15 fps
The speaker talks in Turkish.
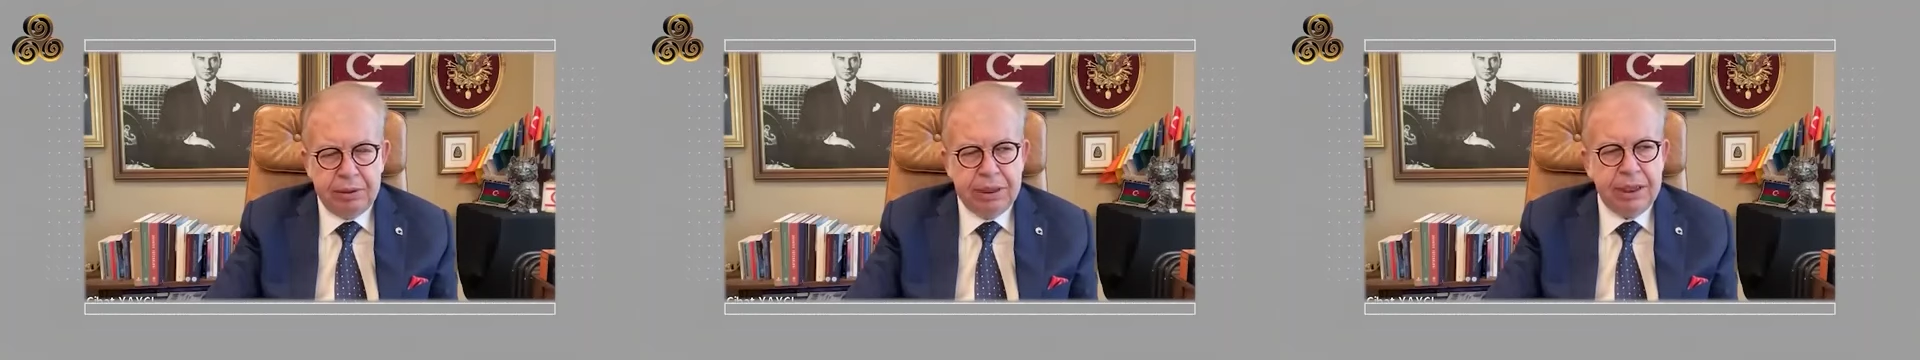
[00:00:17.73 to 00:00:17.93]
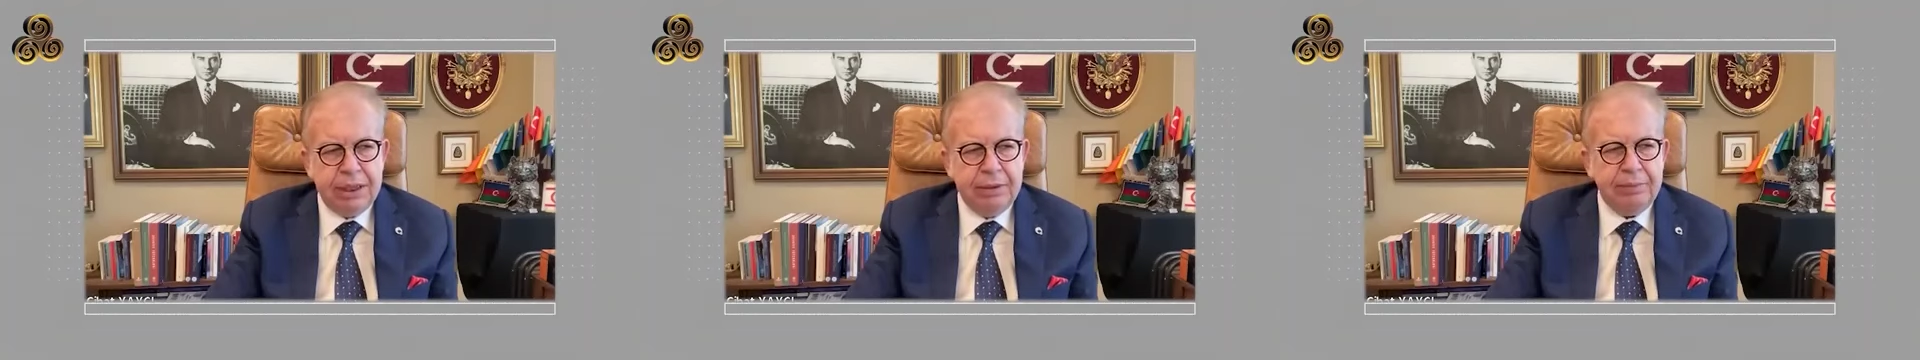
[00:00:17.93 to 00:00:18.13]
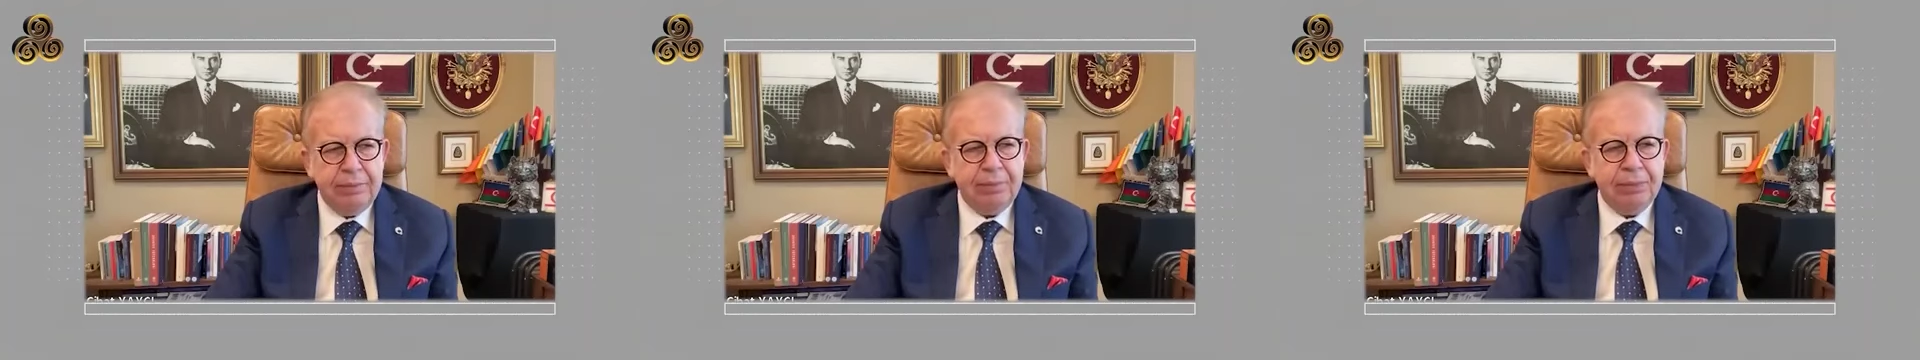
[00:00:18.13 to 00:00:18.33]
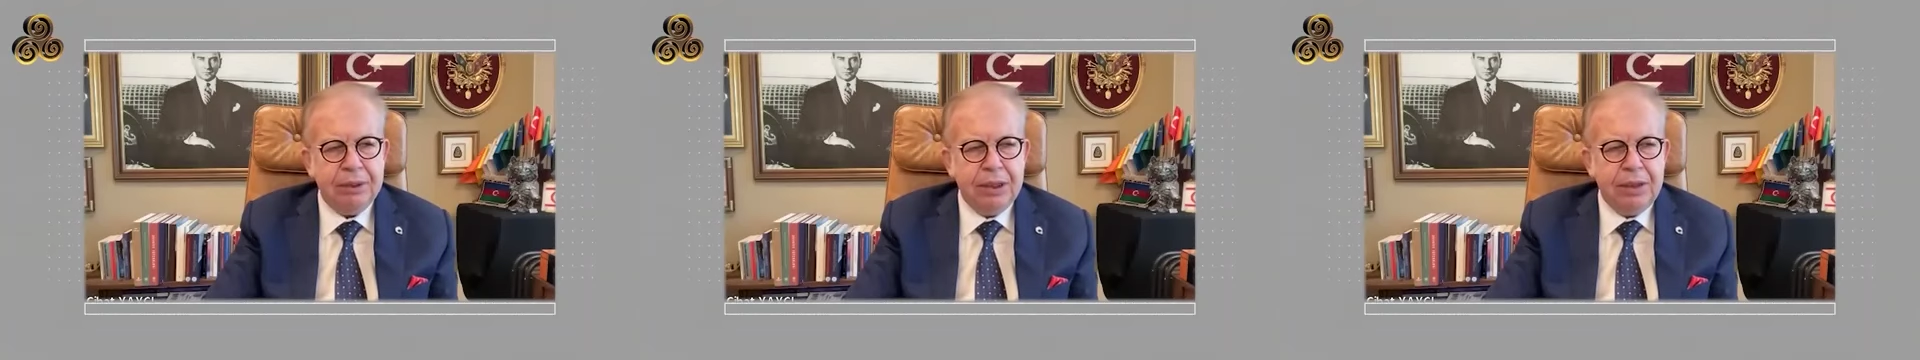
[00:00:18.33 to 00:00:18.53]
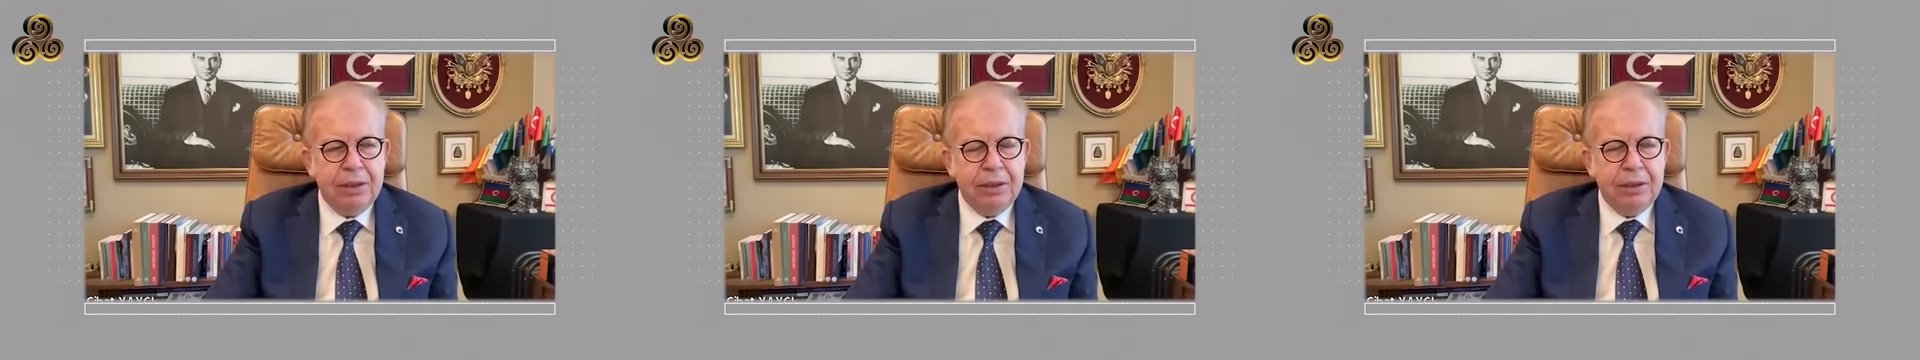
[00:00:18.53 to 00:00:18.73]
kere
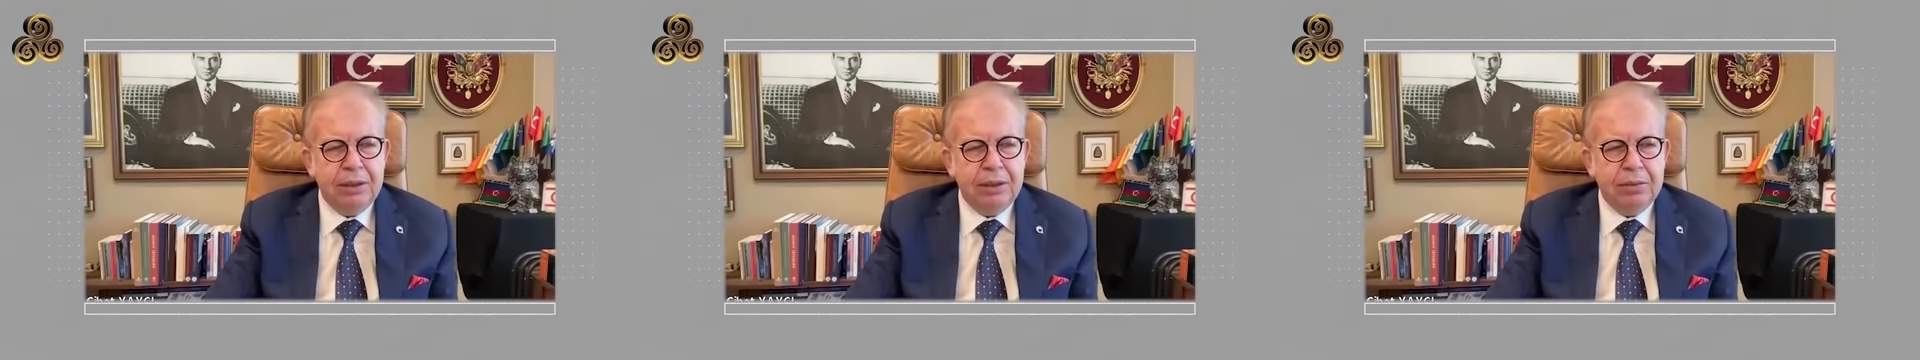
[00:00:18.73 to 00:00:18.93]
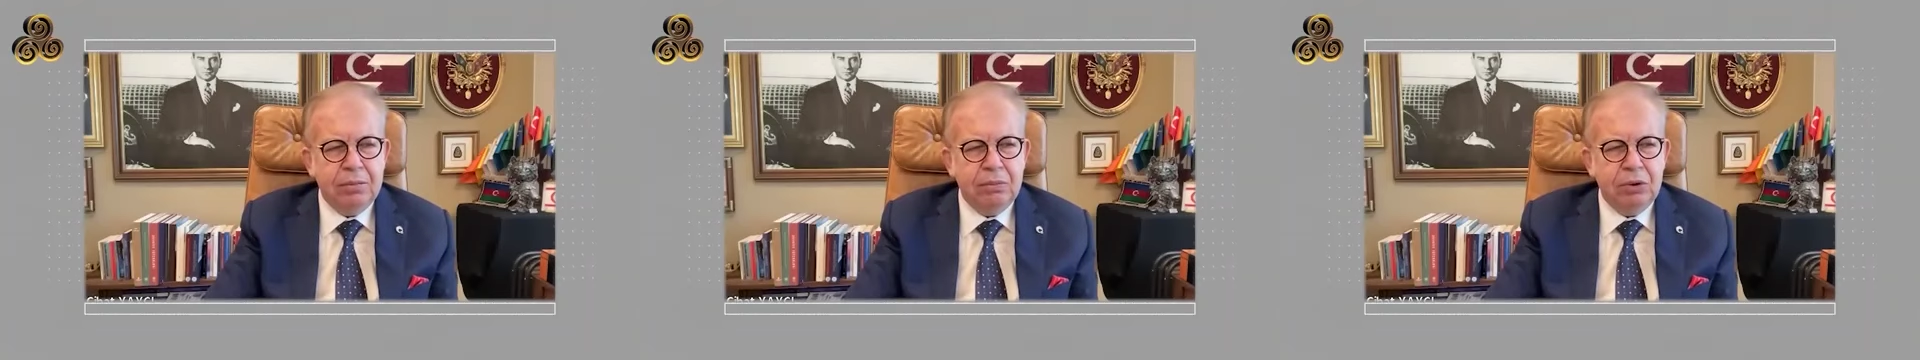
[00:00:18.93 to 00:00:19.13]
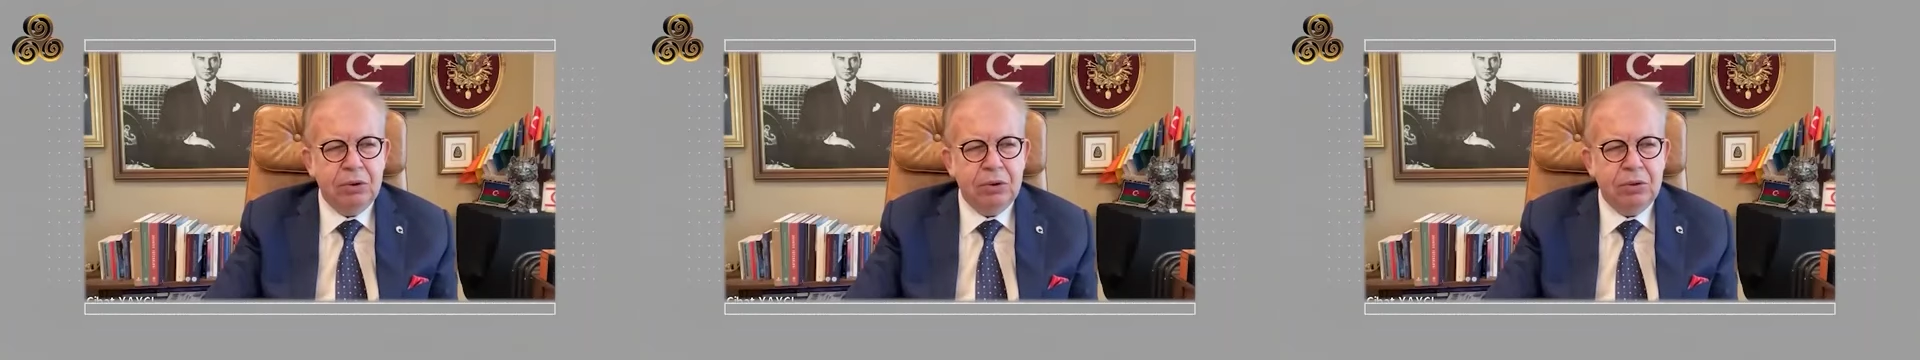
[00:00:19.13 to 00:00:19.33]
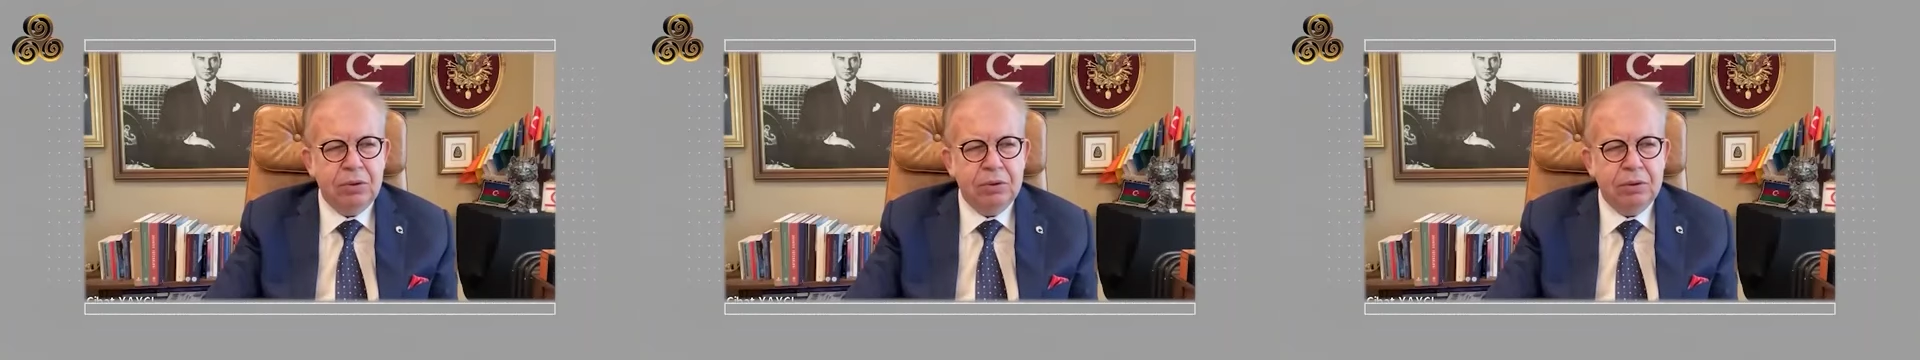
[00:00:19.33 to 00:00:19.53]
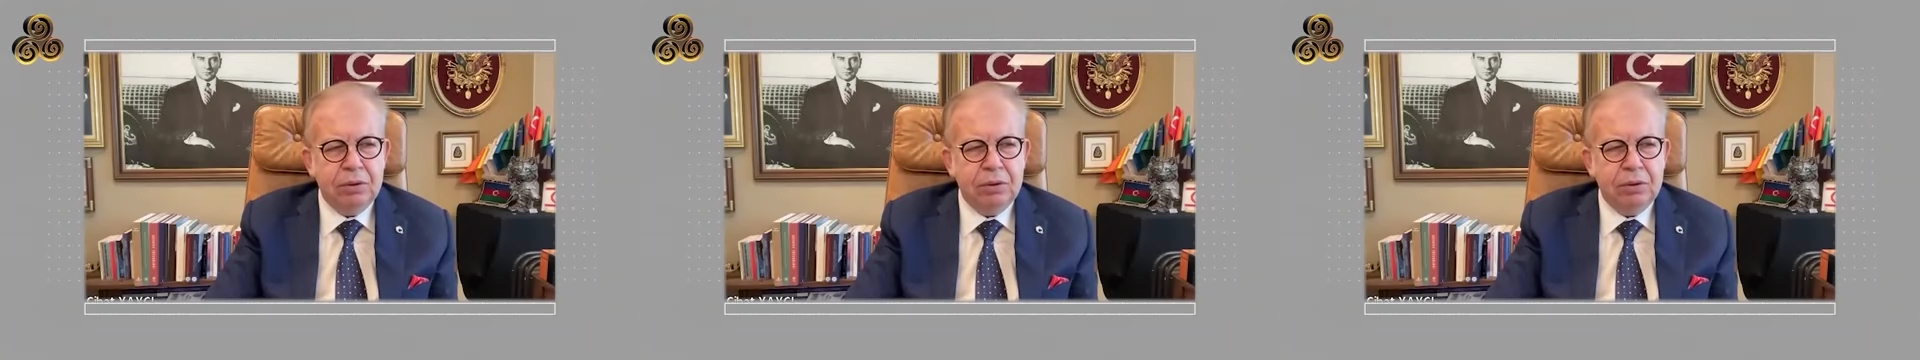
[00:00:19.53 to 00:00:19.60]
bu